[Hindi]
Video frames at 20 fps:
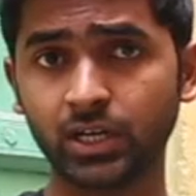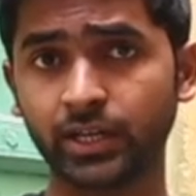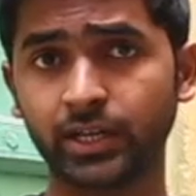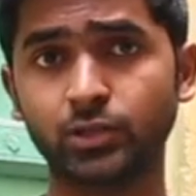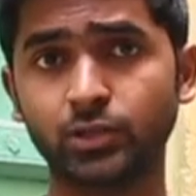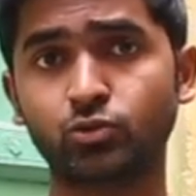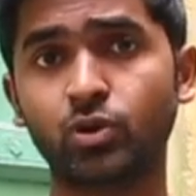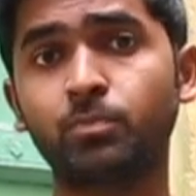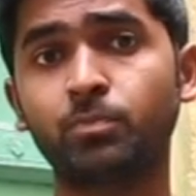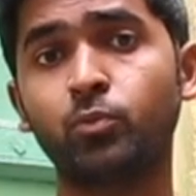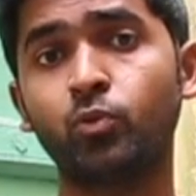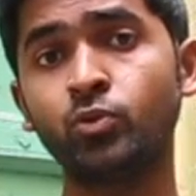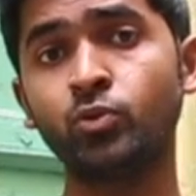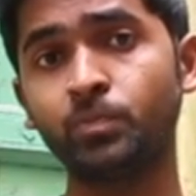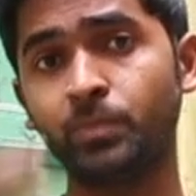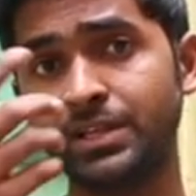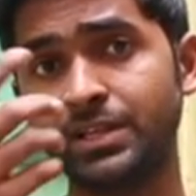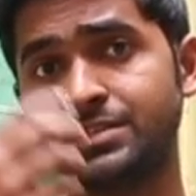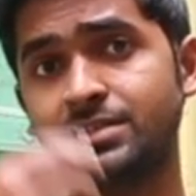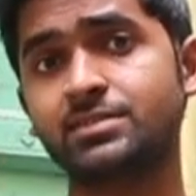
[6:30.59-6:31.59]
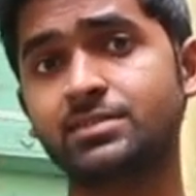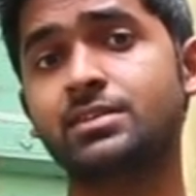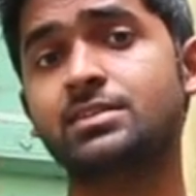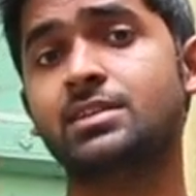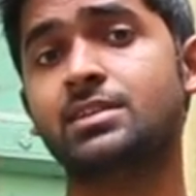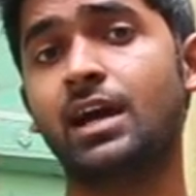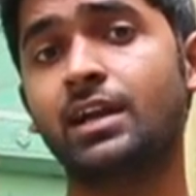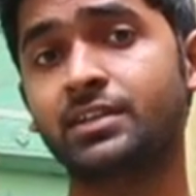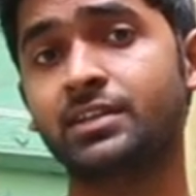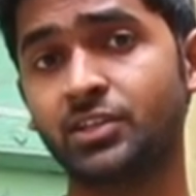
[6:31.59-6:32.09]
रहे हैं तो आप उन प्लेसेस से
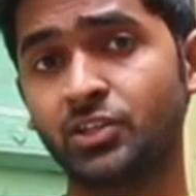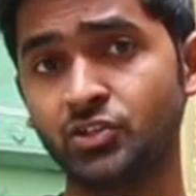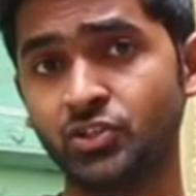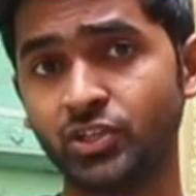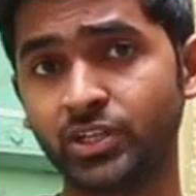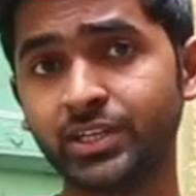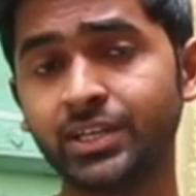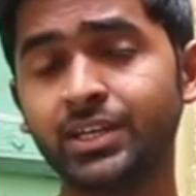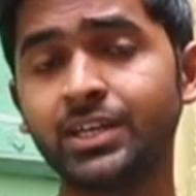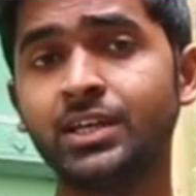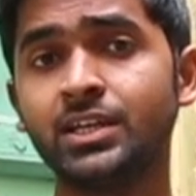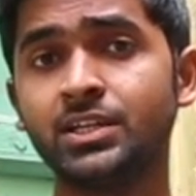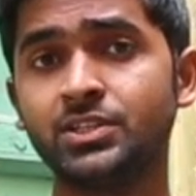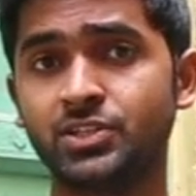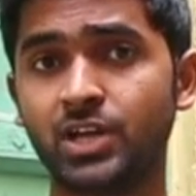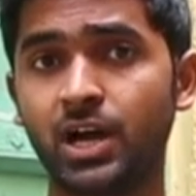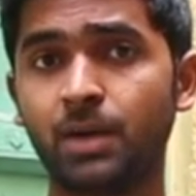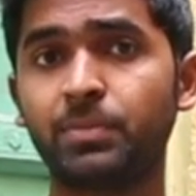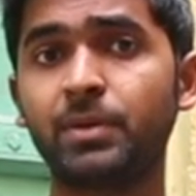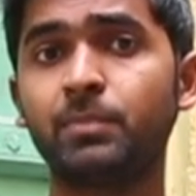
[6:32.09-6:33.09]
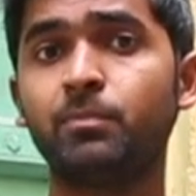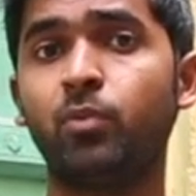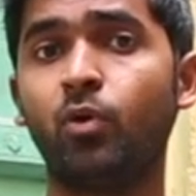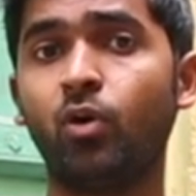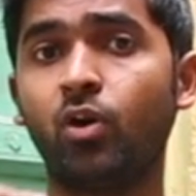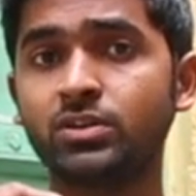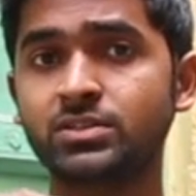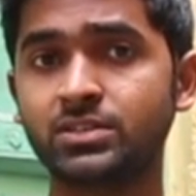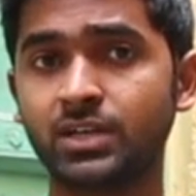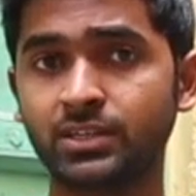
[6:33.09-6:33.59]
स्टार्ट कीजिए जहाँ पे
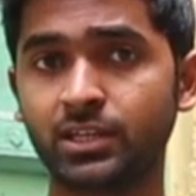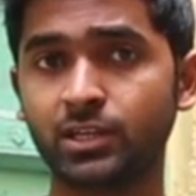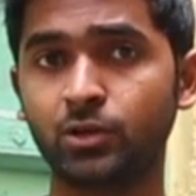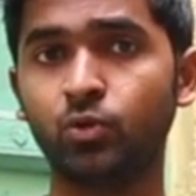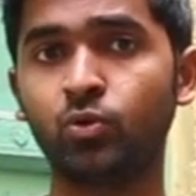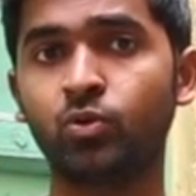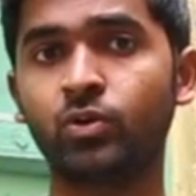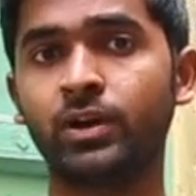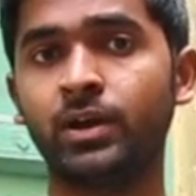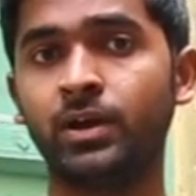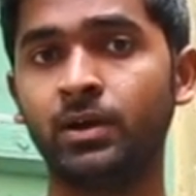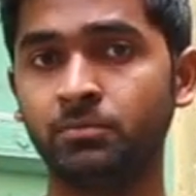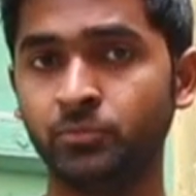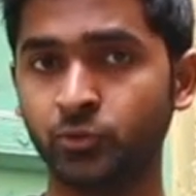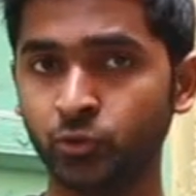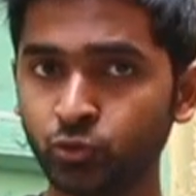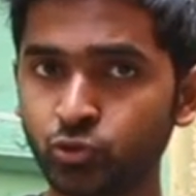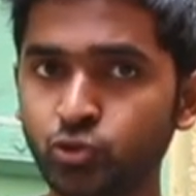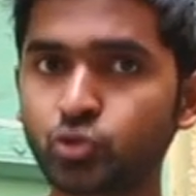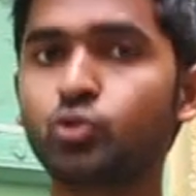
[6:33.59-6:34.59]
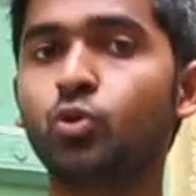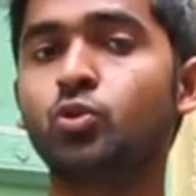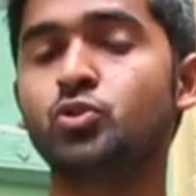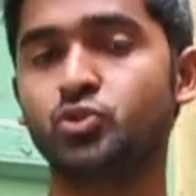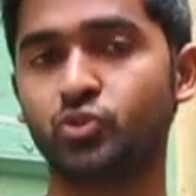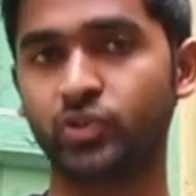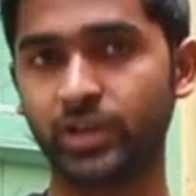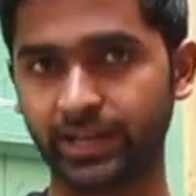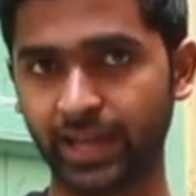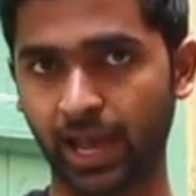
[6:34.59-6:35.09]
बहुत ज़्यादा लोग यूज uh, टू हो
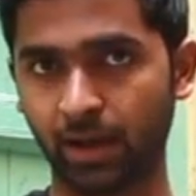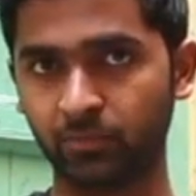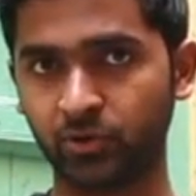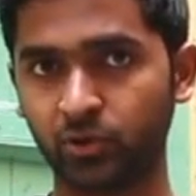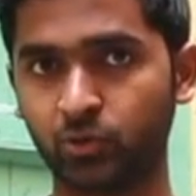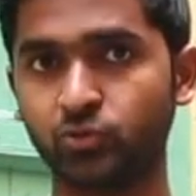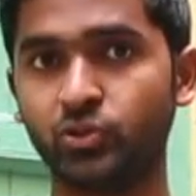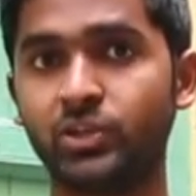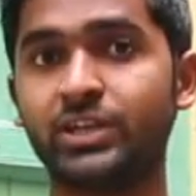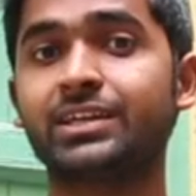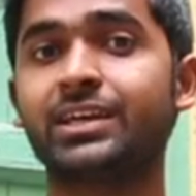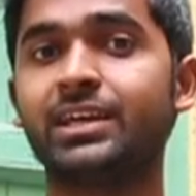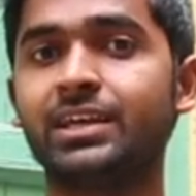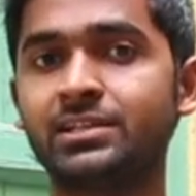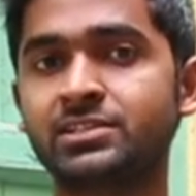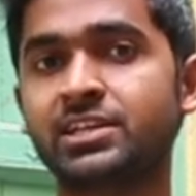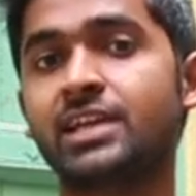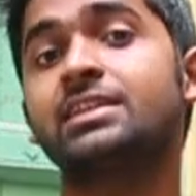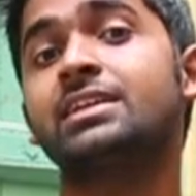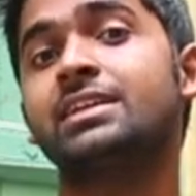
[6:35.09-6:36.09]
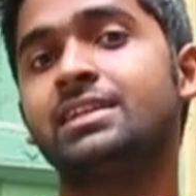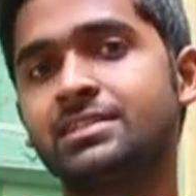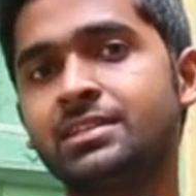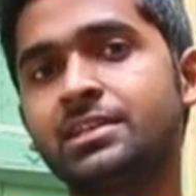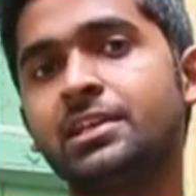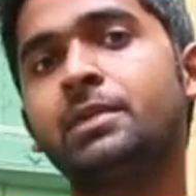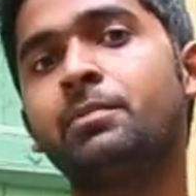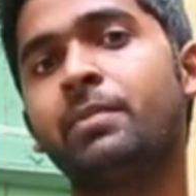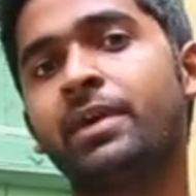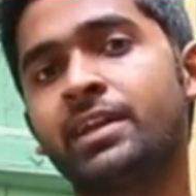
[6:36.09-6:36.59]
चुके हैं कैमरे को देख के शायद
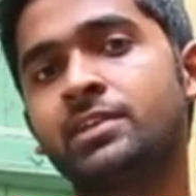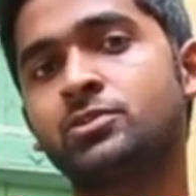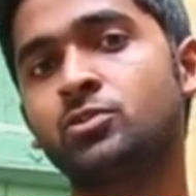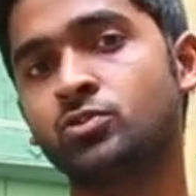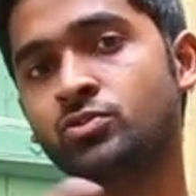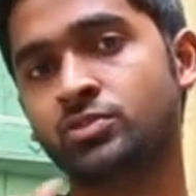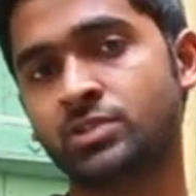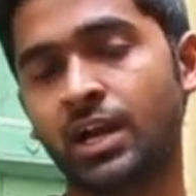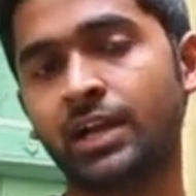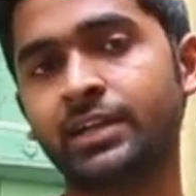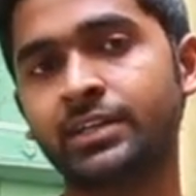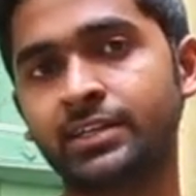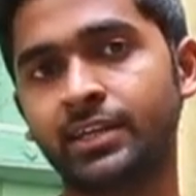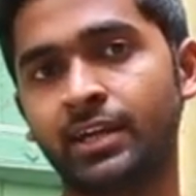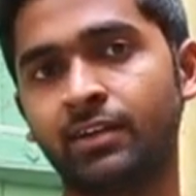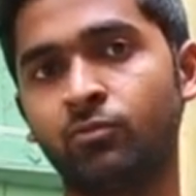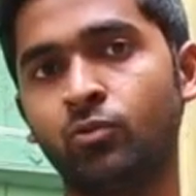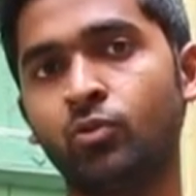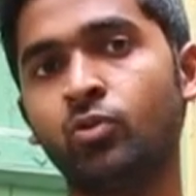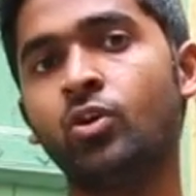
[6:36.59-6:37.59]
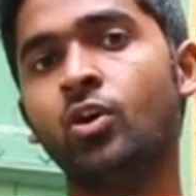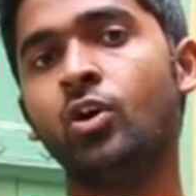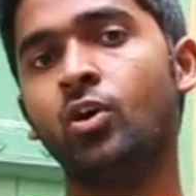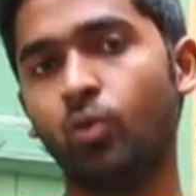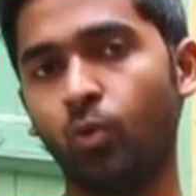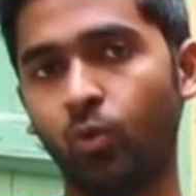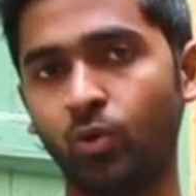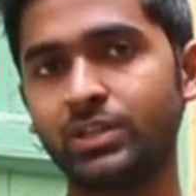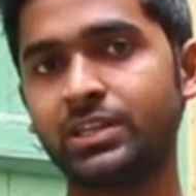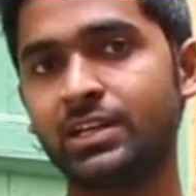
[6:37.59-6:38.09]
इसीलिए मैंने जो स्टार्ट किया वो
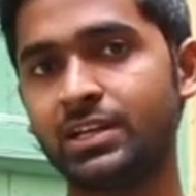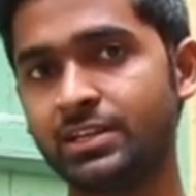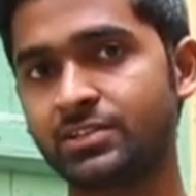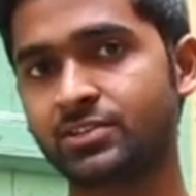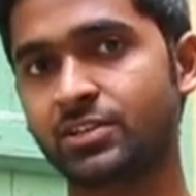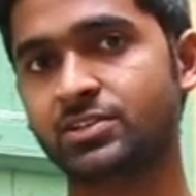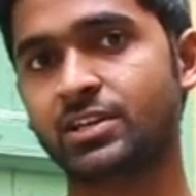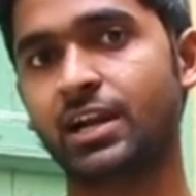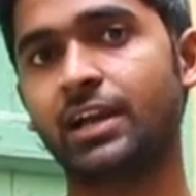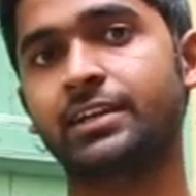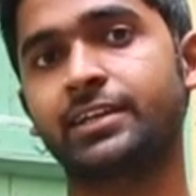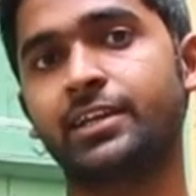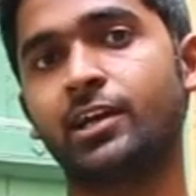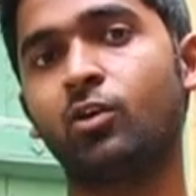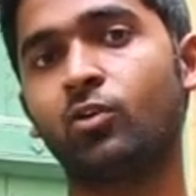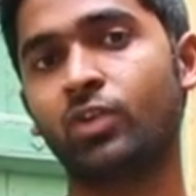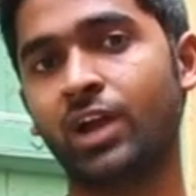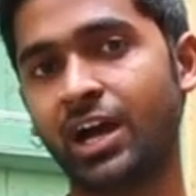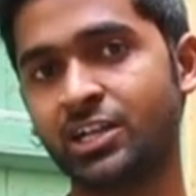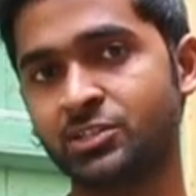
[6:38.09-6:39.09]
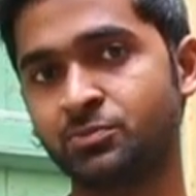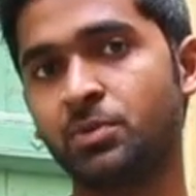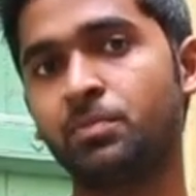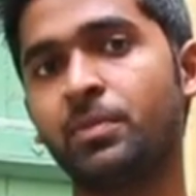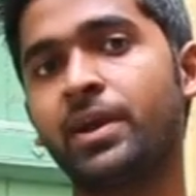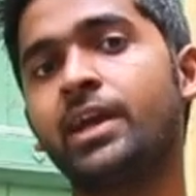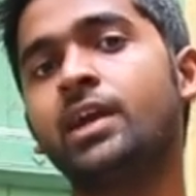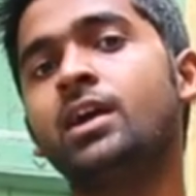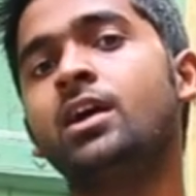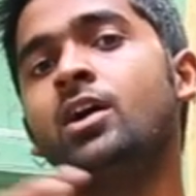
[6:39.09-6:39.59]
ओल्ड दिल्ली से स्टार्ट किया और आज भी
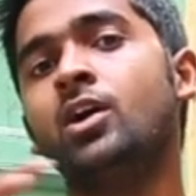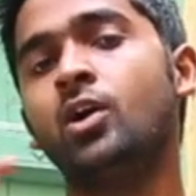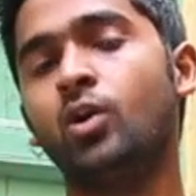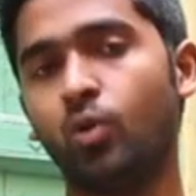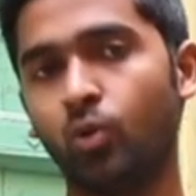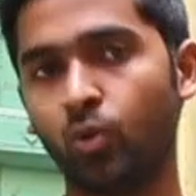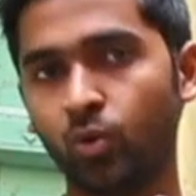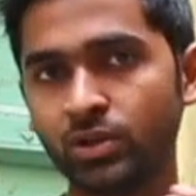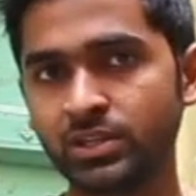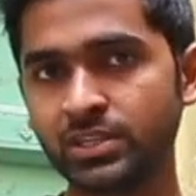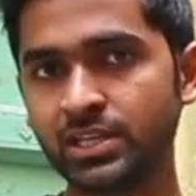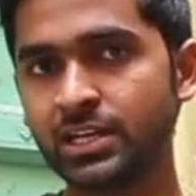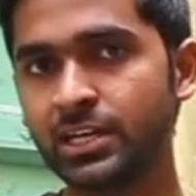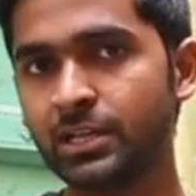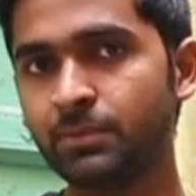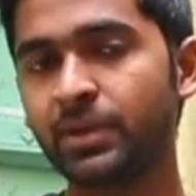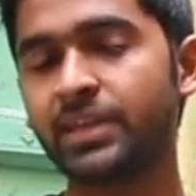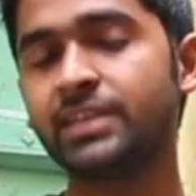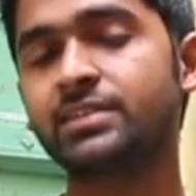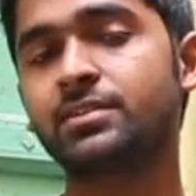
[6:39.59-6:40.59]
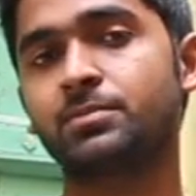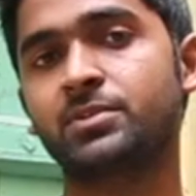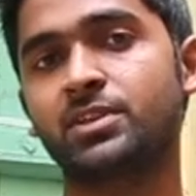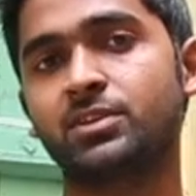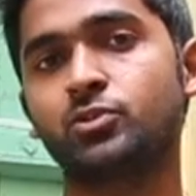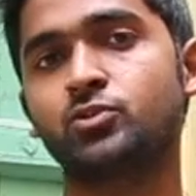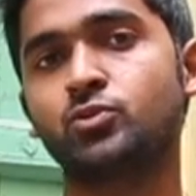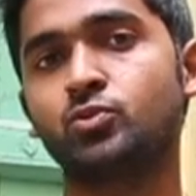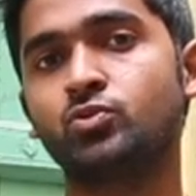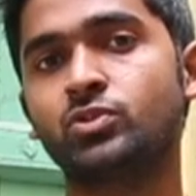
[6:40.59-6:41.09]
मैं ओल्ड दिल्ली में ही सबसे ज़्यादा
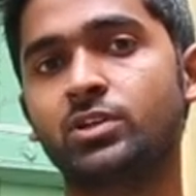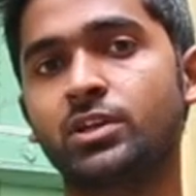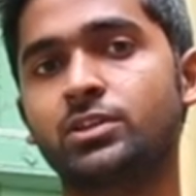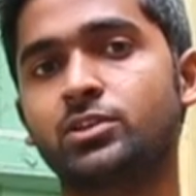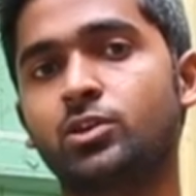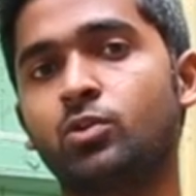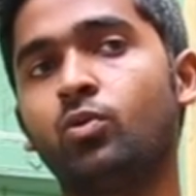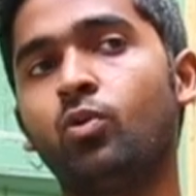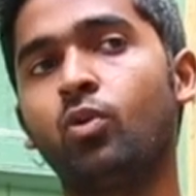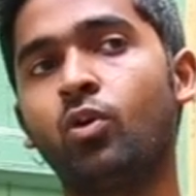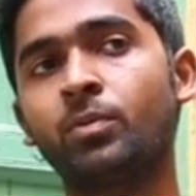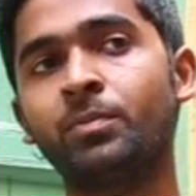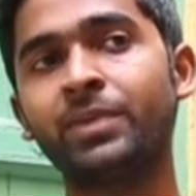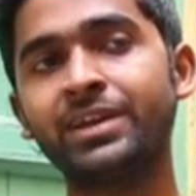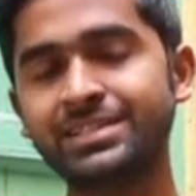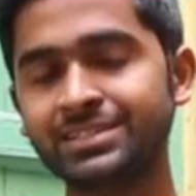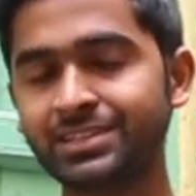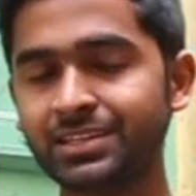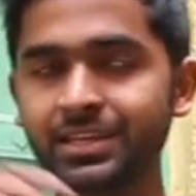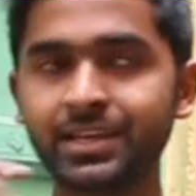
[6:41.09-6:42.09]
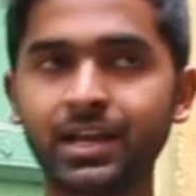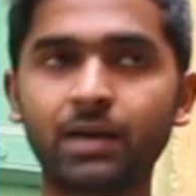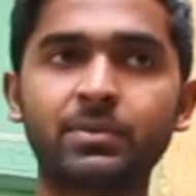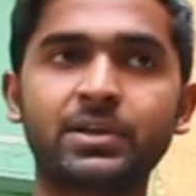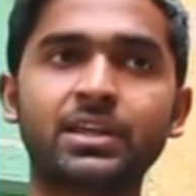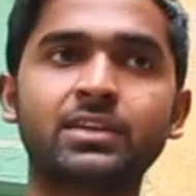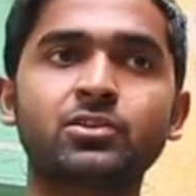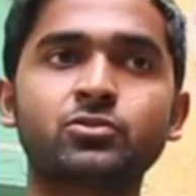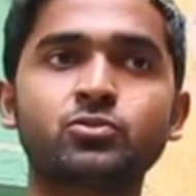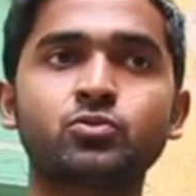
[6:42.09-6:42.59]
शूट करता हूँ और मैं इसलिए यहाँ पे
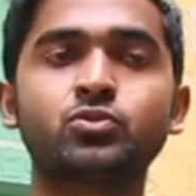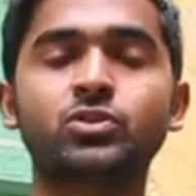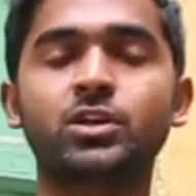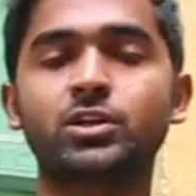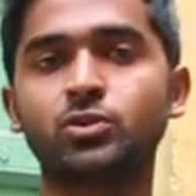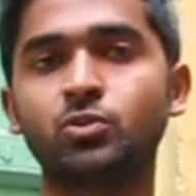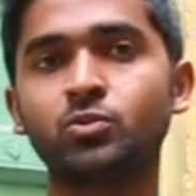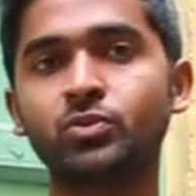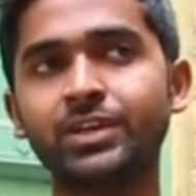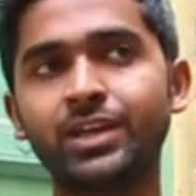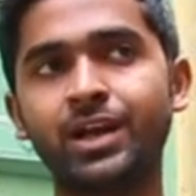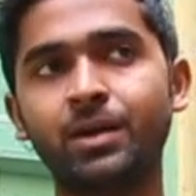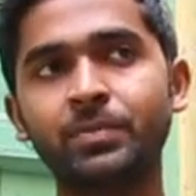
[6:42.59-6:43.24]
ज़्यादा शूट करता हूँ कि यहाँ